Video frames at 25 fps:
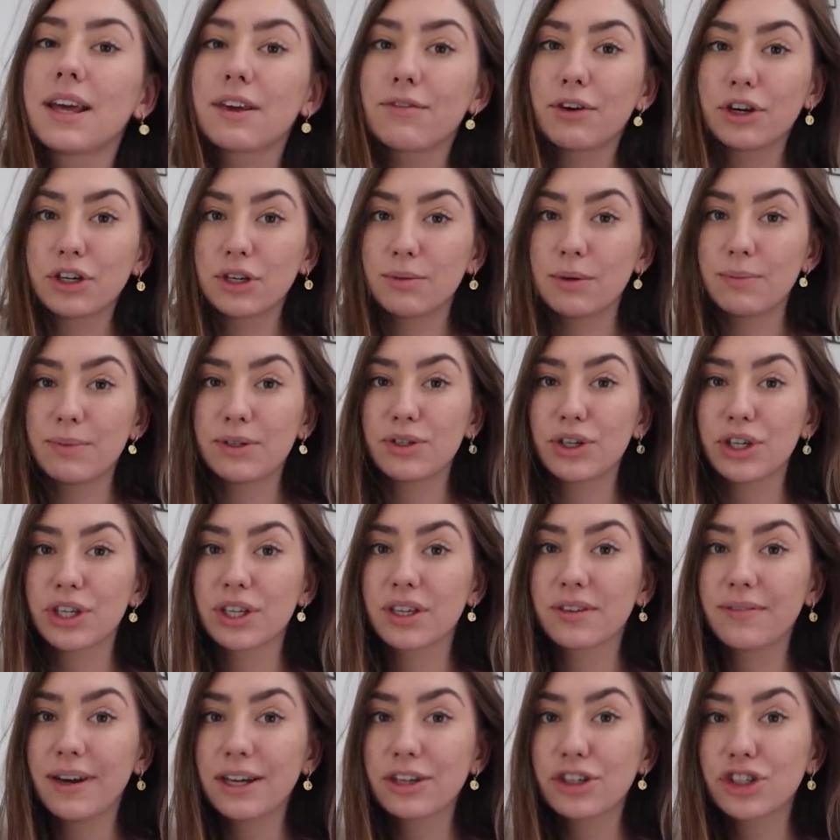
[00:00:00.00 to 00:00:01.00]
ich wollte nochmal mit
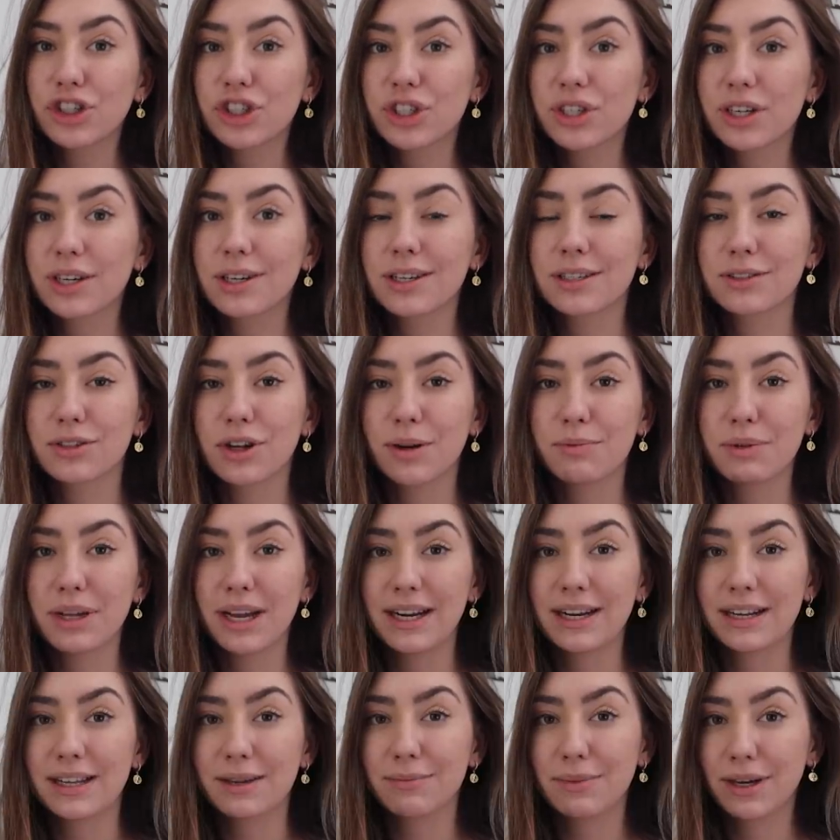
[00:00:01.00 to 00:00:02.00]
euch quatschen, das kommt
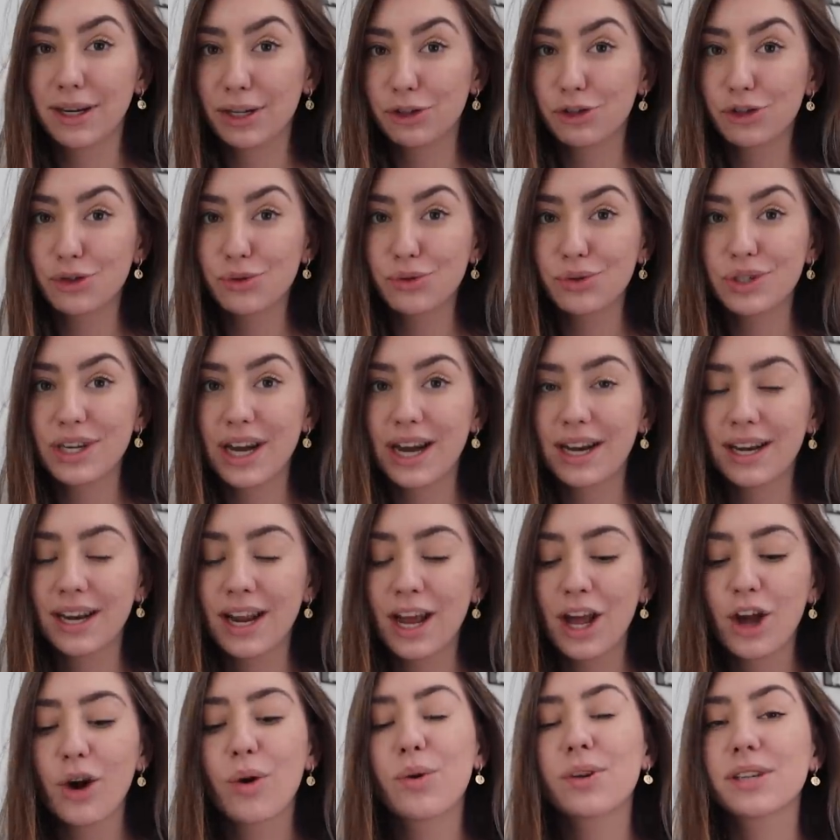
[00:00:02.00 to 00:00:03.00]
eigentlich immer ganz gut an
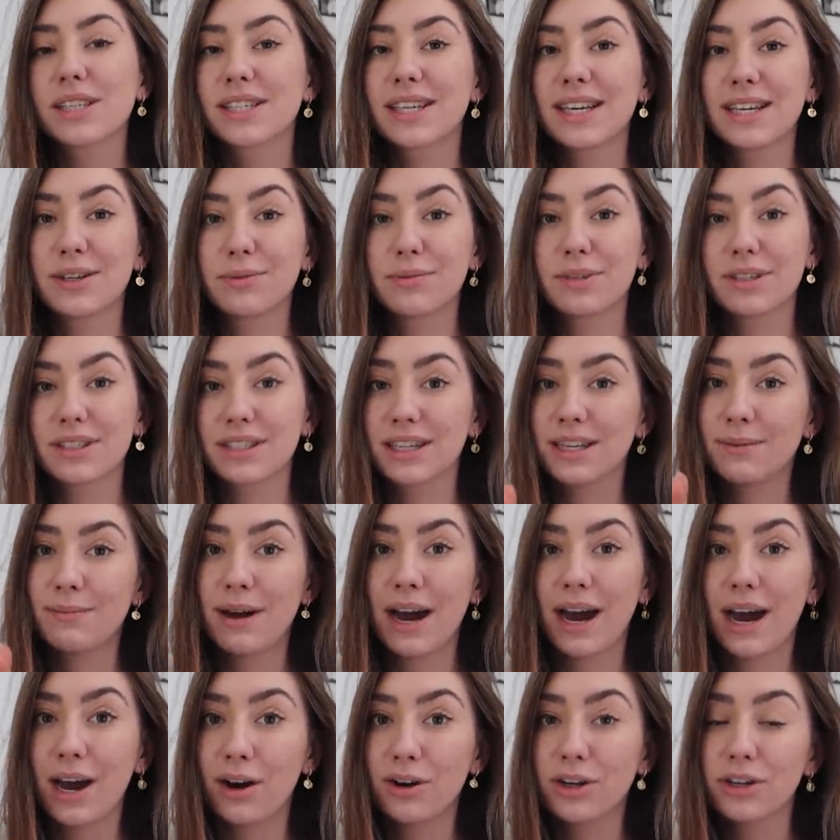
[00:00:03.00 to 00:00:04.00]
und es geht um das
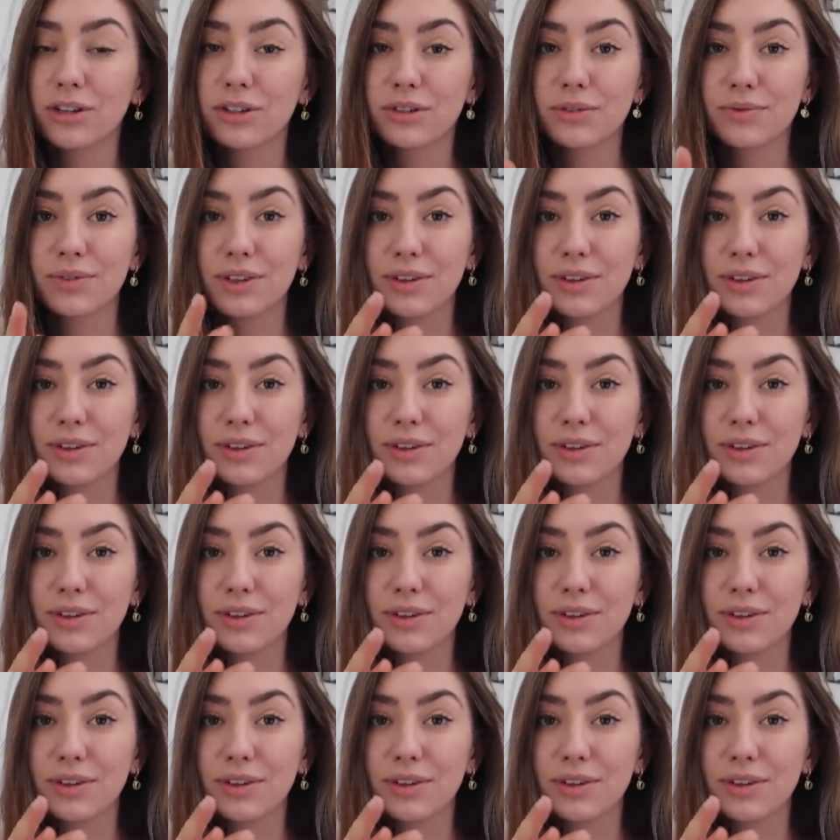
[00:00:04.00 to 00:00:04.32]
Thema Haut.